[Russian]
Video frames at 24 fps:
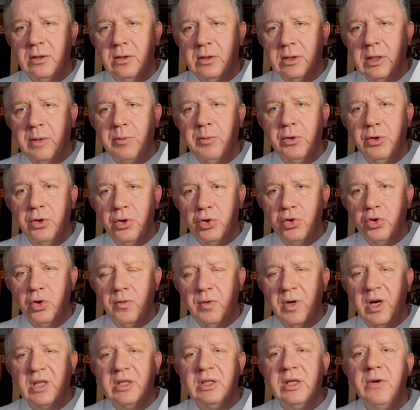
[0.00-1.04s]
самый
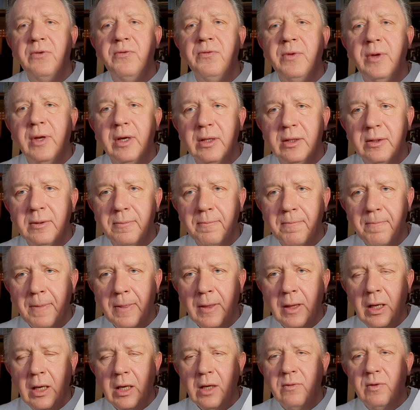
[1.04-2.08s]
дешевый, ортофен.
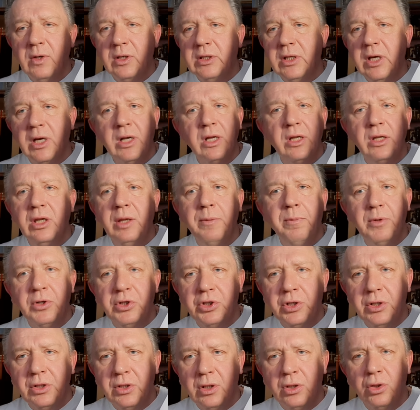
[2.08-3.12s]
Вольтарен не
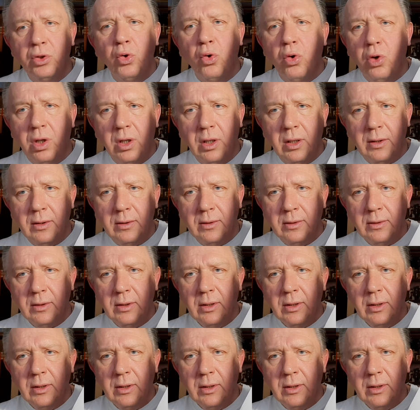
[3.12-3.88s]
пишите, дорого.